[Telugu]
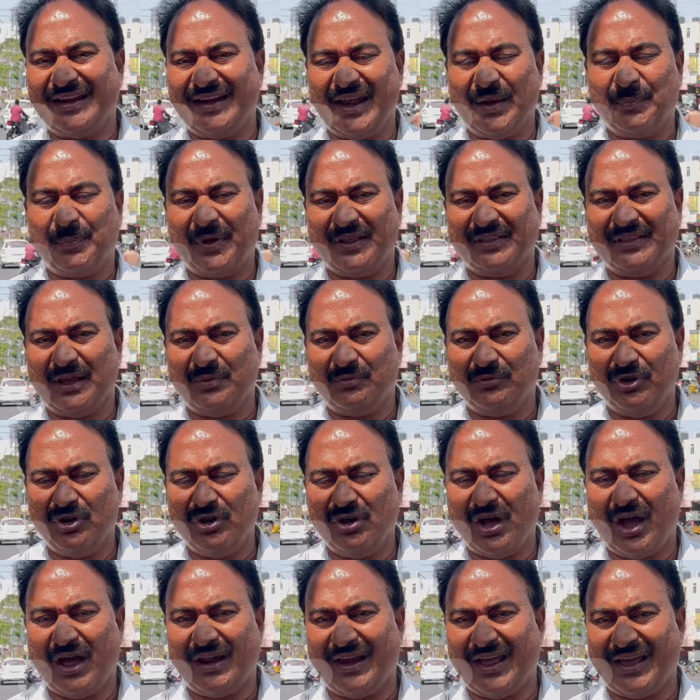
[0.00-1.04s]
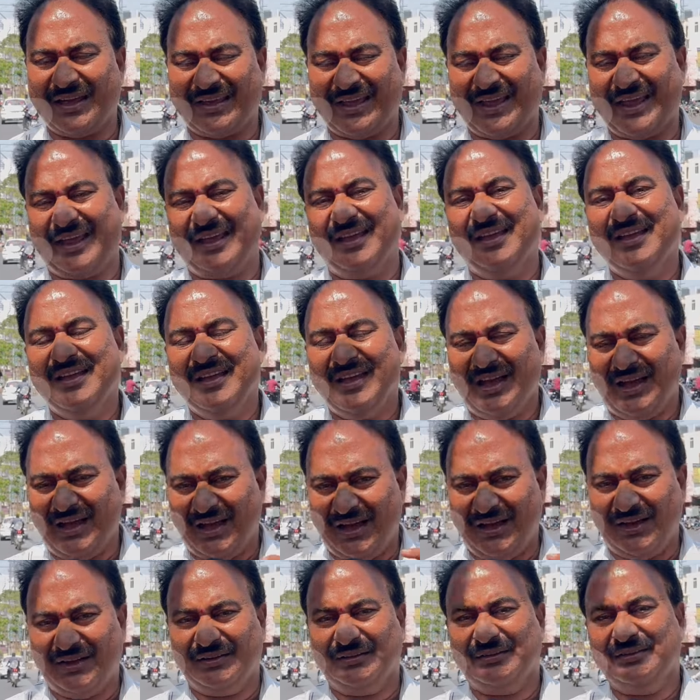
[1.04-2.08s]
నేపథ్యంలో అలాగే
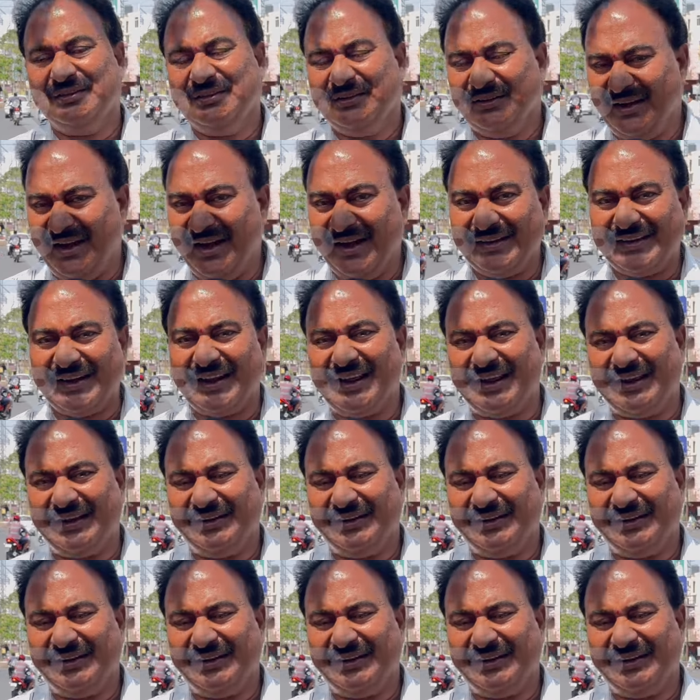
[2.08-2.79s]
నీటి